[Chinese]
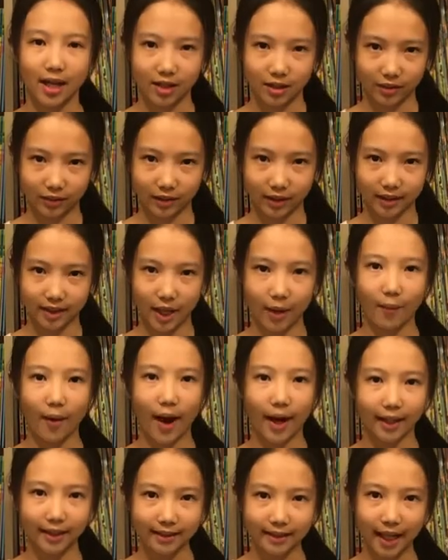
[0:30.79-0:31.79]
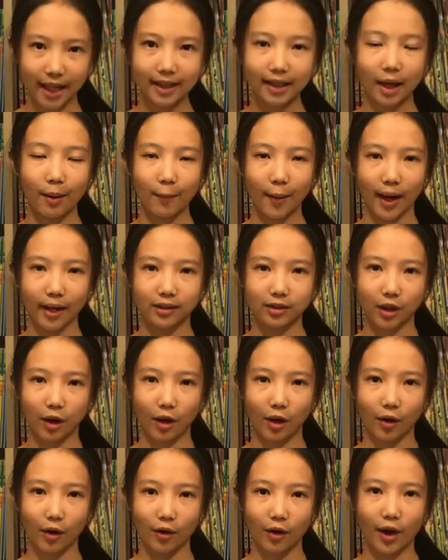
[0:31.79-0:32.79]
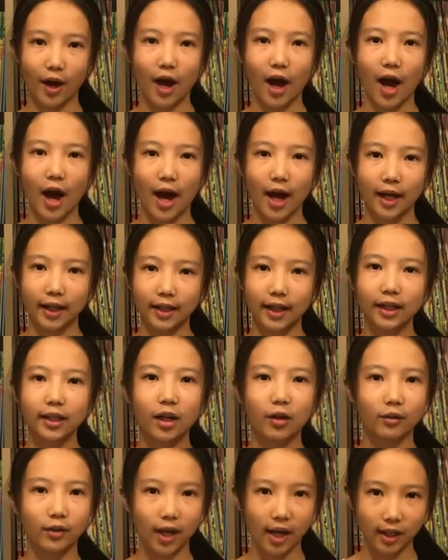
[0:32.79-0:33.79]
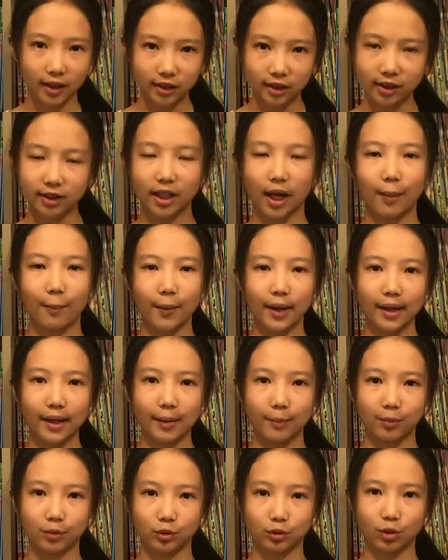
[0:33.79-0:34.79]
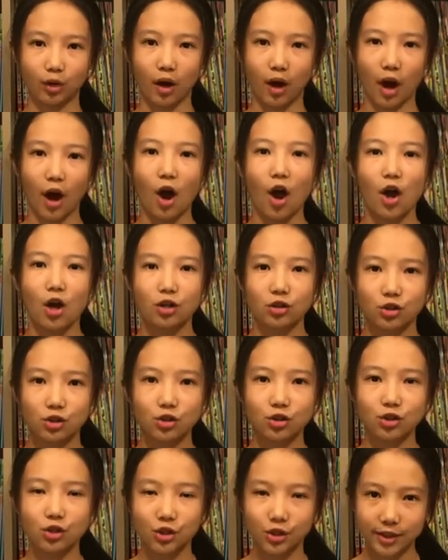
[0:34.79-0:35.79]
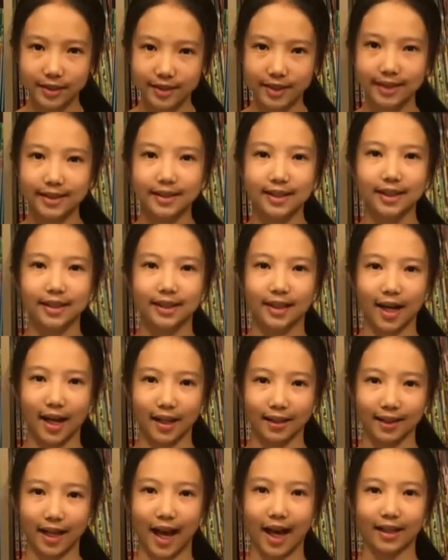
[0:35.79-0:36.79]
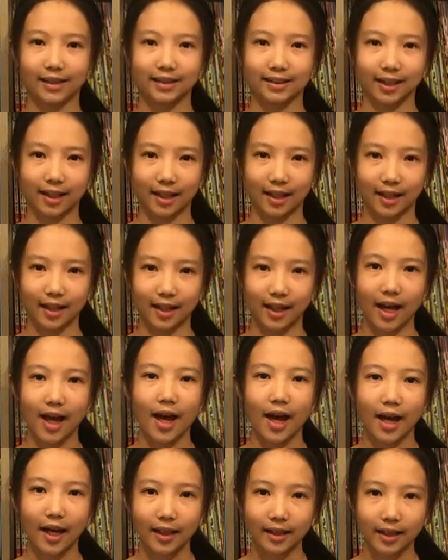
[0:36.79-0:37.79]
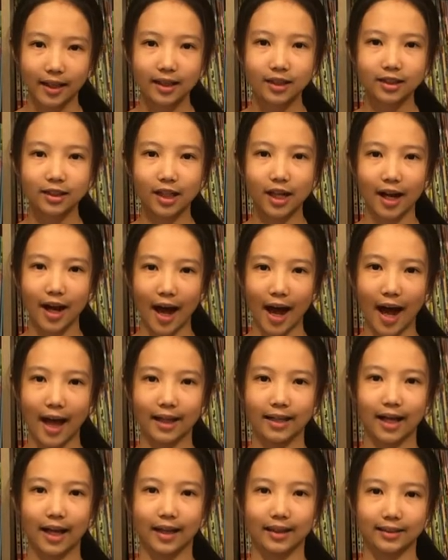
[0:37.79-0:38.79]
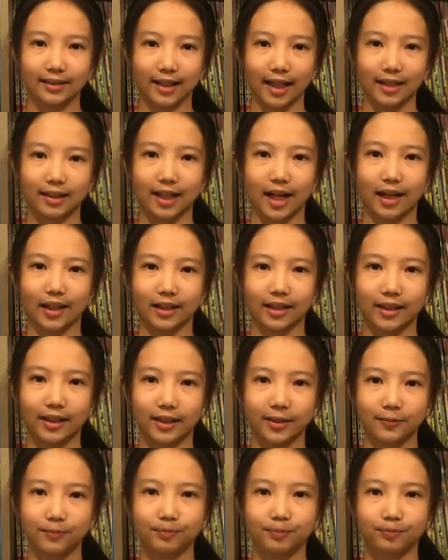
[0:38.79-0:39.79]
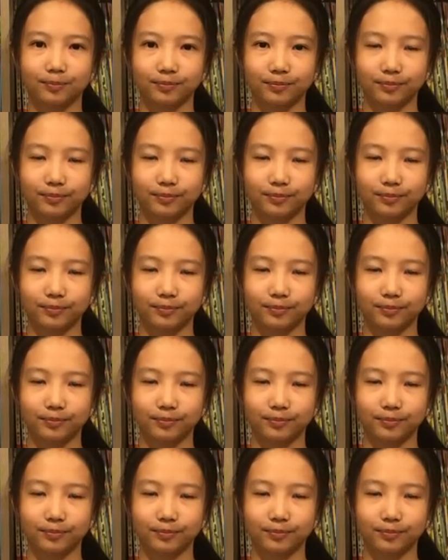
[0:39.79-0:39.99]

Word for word: 有的在玩沙滩排球，更有人什么也不做，只是静静地躺着，听着海浪在唱歌。